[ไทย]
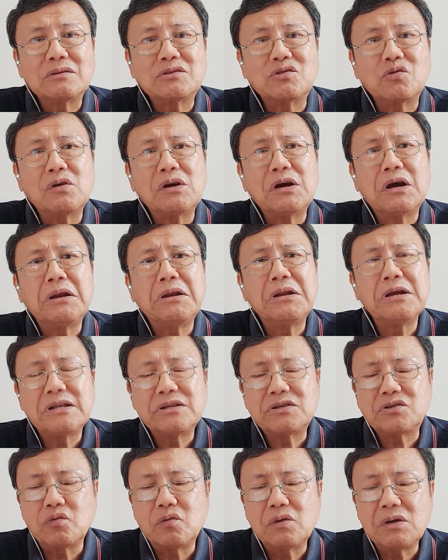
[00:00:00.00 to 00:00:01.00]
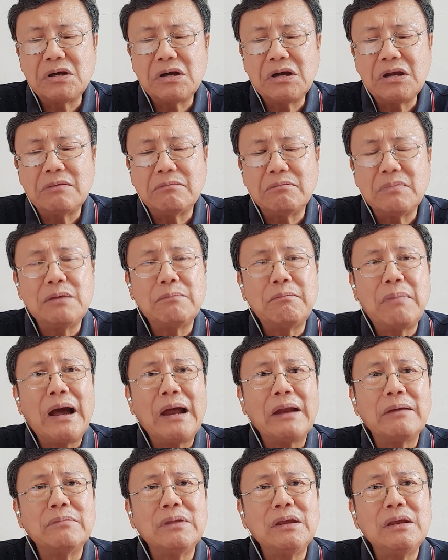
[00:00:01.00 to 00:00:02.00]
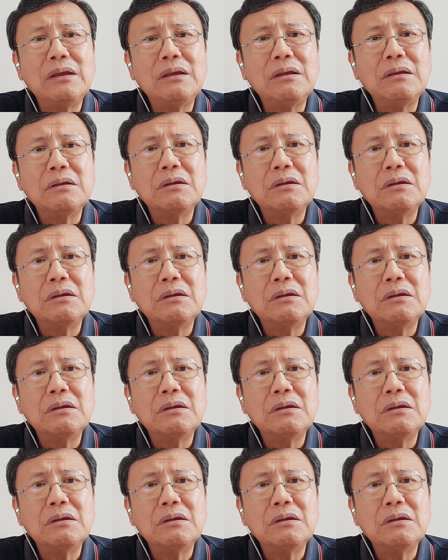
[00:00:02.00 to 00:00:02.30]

สูงเงินเดือนสูงขึ้น มีบ้านมี